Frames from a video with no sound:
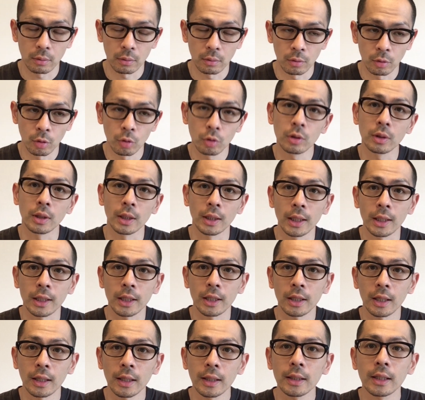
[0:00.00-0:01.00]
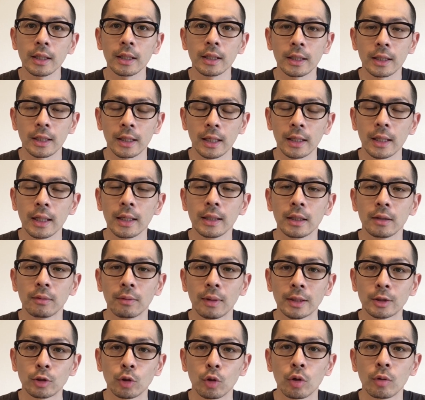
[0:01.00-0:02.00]
飲んでね、効かなきゃ効かないで
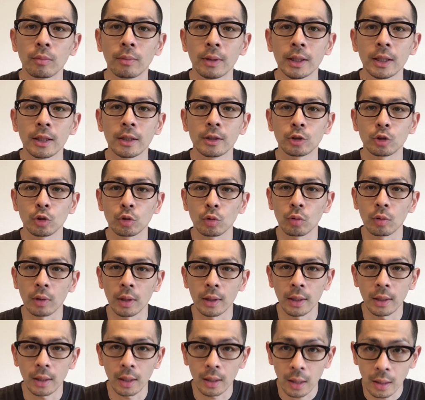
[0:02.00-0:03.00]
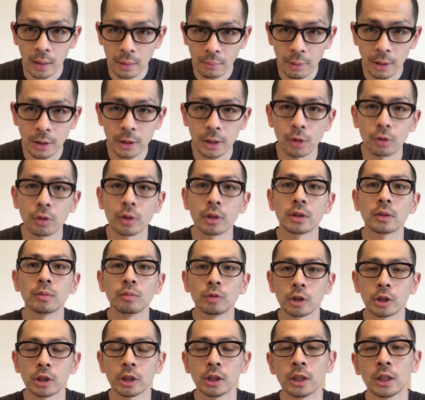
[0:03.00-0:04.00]
はそこまででちょっとお金かかりましたよで済
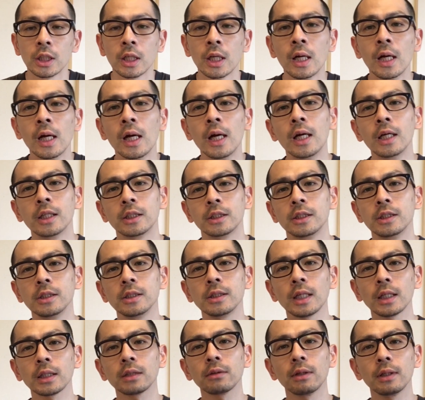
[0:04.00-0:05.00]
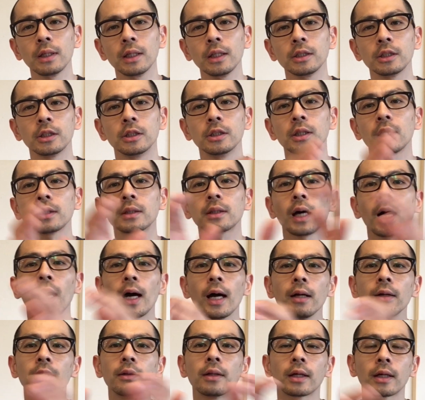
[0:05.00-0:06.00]
むし、診察入
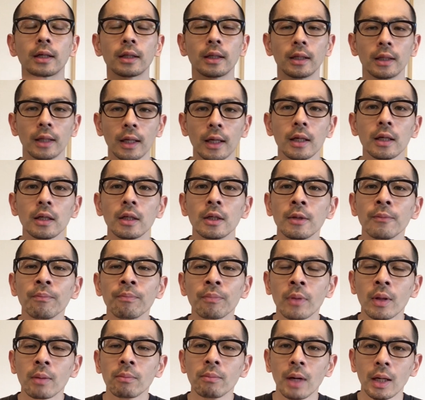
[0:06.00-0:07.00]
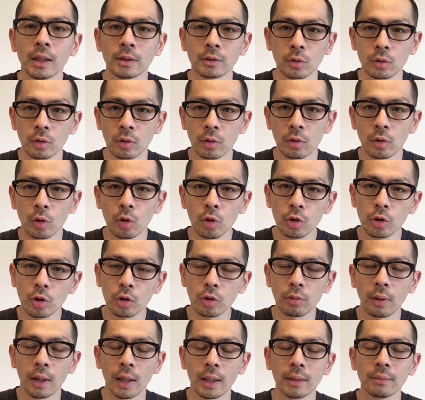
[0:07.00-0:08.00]
るだけでね、その労
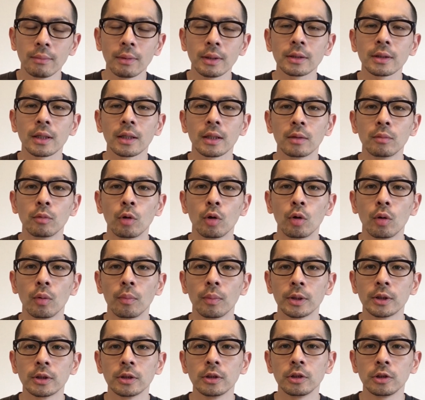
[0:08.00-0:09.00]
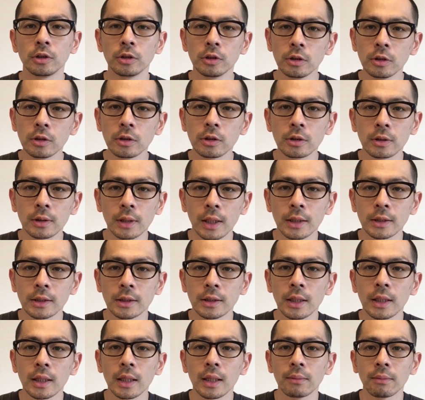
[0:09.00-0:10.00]
力はありますけども、別に手術さえ
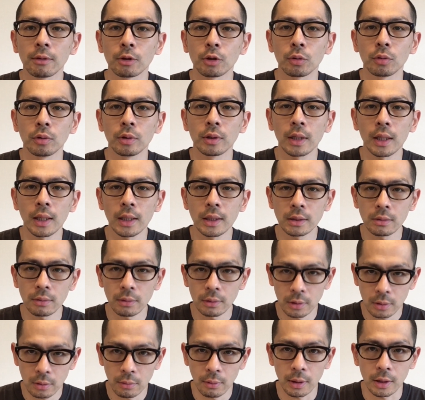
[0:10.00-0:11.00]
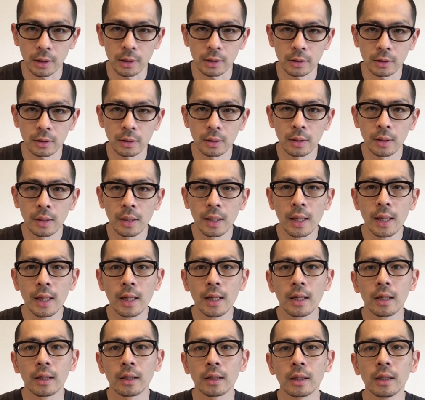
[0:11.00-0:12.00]
しなければ取り返しはつくわけです。
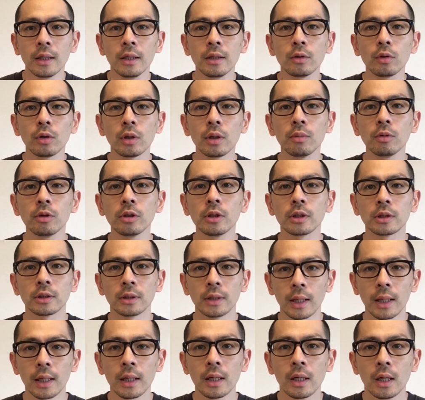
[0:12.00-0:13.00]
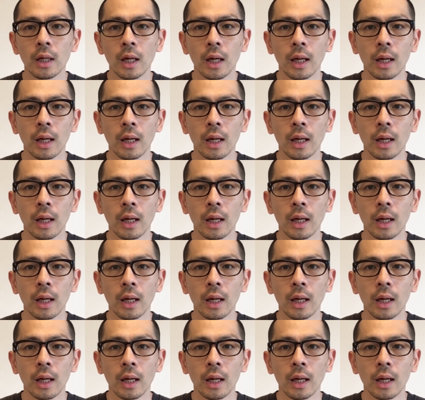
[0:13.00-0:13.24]
筋トレもですね、